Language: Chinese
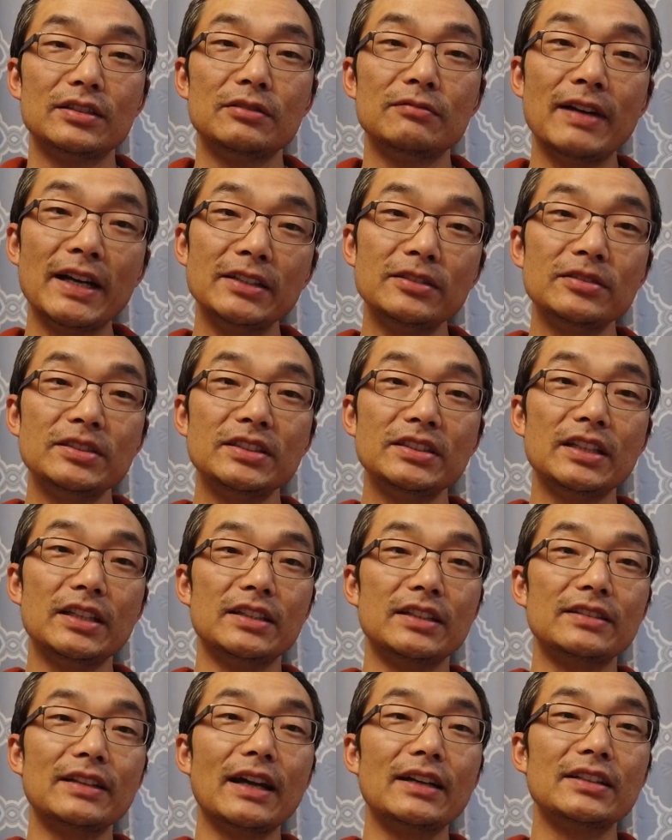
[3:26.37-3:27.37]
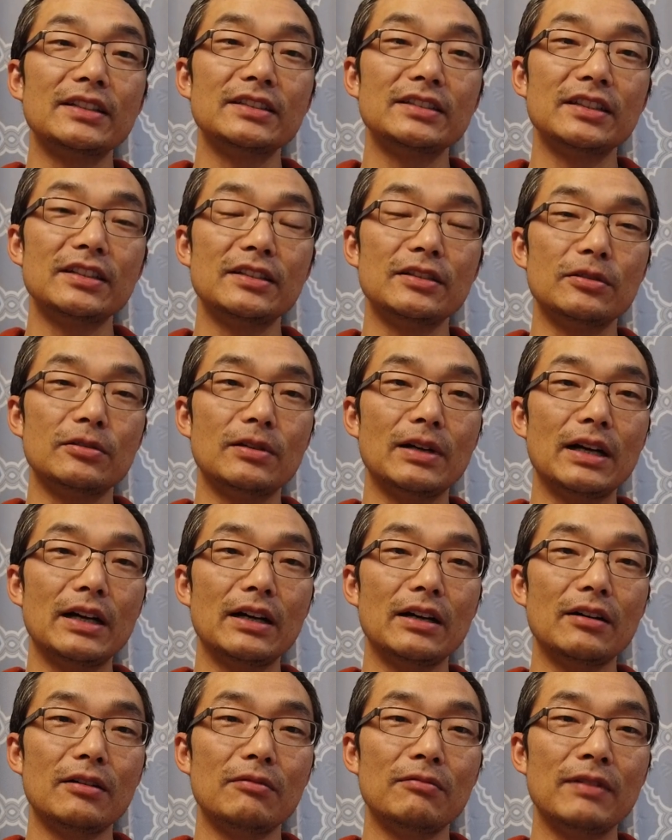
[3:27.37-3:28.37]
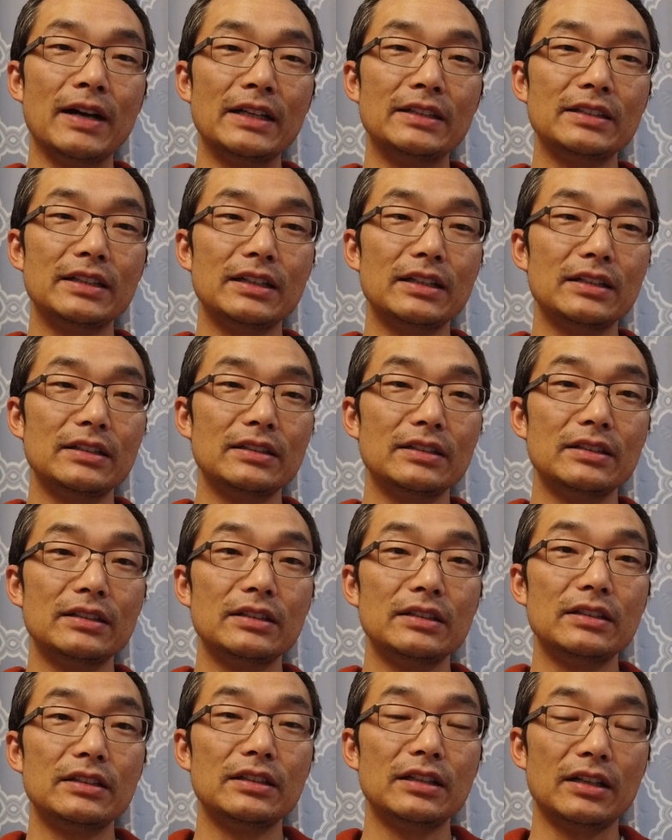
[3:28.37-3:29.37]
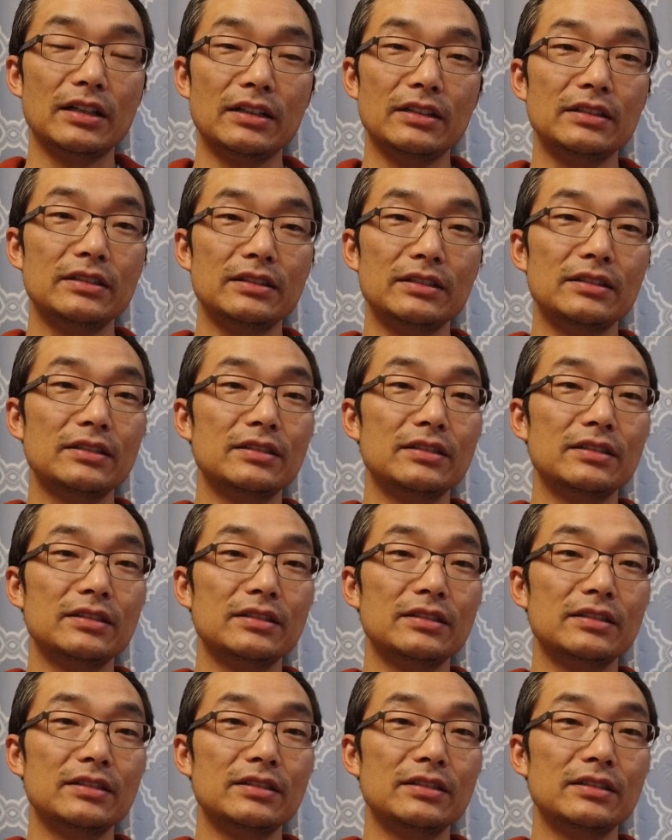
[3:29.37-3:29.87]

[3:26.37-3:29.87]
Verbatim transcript: 你玩游戏也能达成心流啊，玩的，呃，